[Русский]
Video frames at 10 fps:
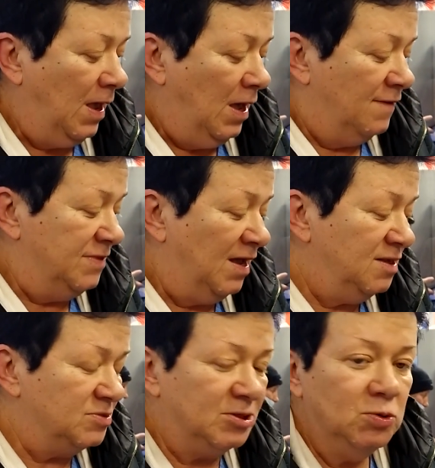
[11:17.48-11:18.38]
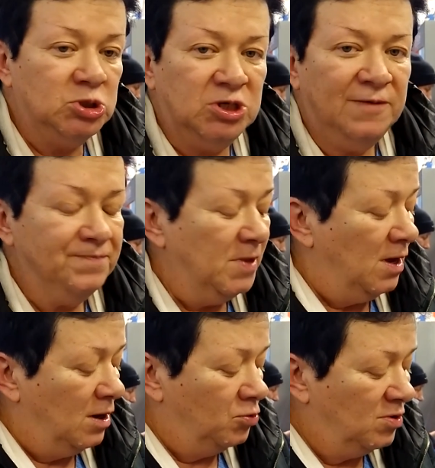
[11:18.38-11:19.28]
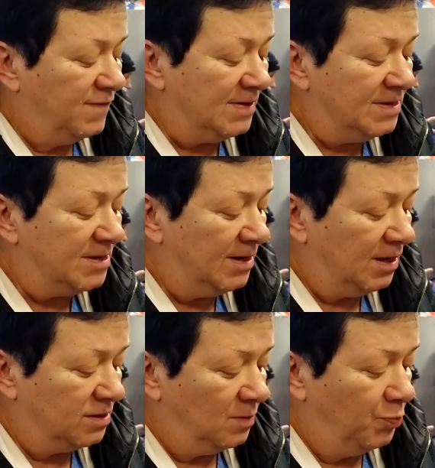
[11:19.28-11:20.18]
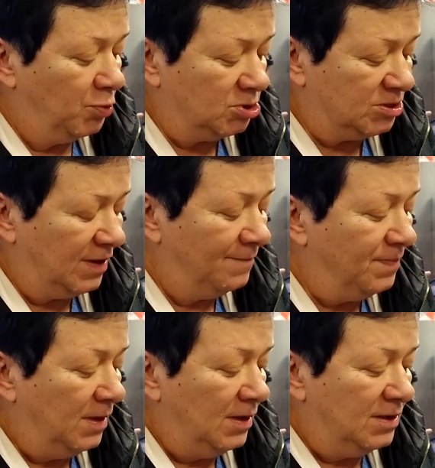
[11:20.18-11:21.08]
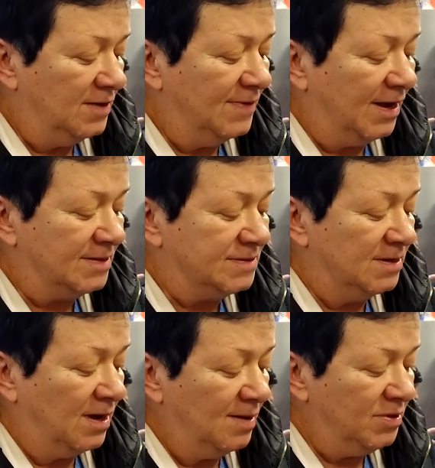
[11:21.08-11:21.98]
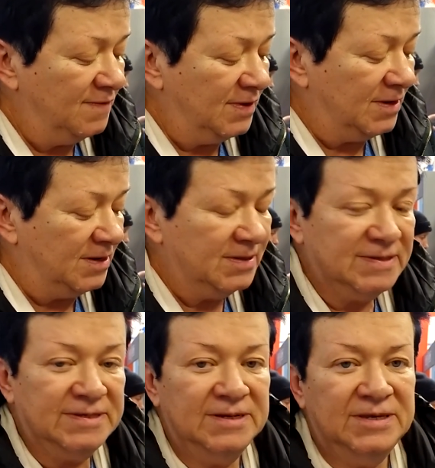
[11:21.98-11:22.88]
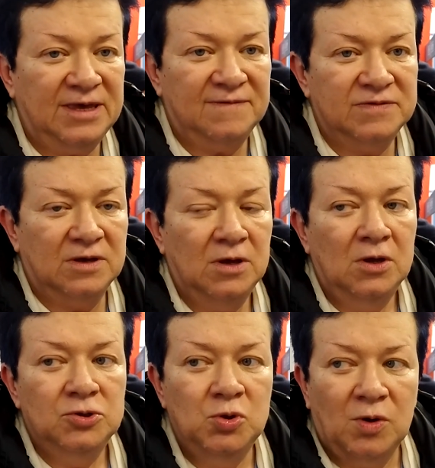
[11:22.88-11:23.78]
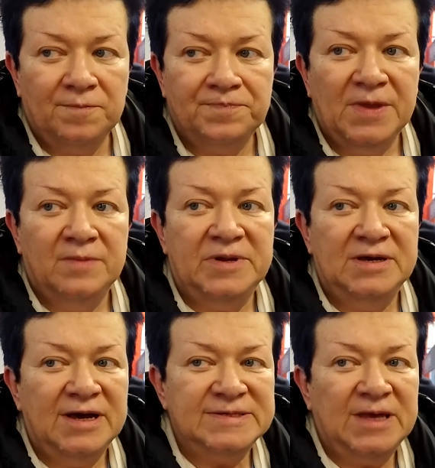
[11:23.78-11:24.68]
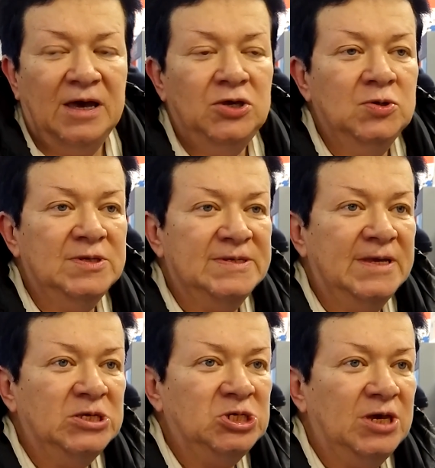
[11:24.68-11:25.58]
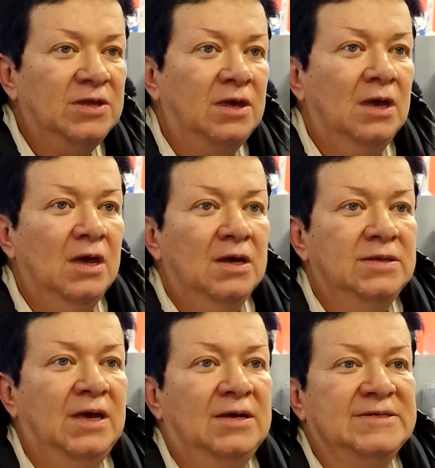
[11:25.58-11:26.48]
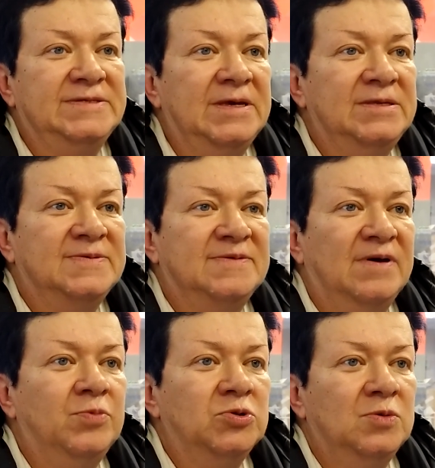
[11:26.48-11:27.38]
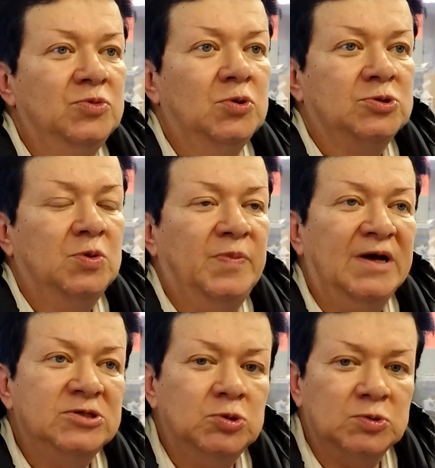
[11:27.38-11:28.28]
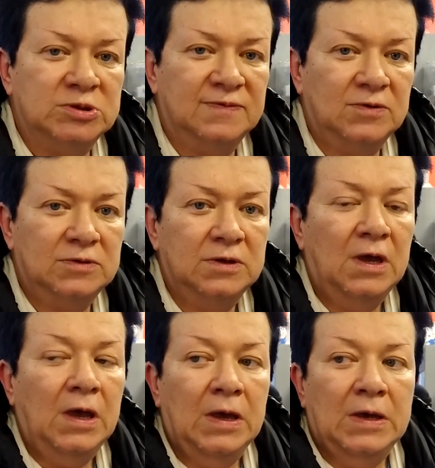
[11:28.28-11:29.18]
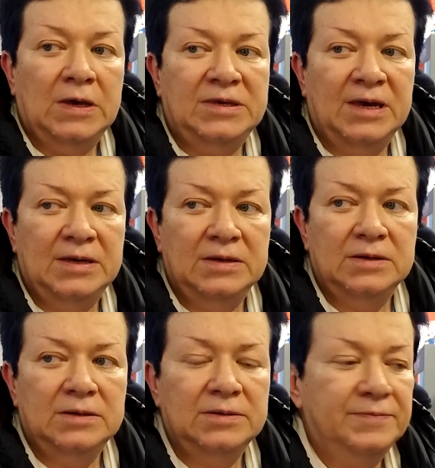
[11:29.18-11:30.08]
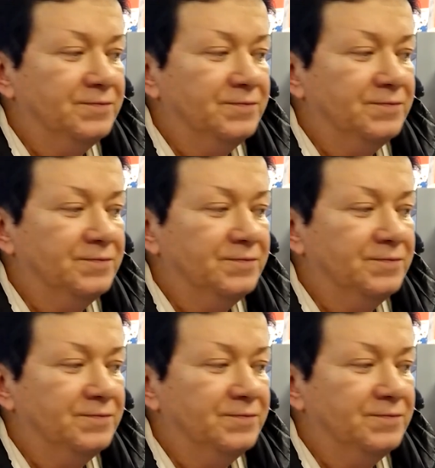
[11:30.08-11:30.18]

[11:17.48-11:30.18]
В данном случае руководитель этой почты является Камнева Ирина Сергеевна. Но приказ о ее назначении на стенде в свободном доступе отсутствует. Я, э,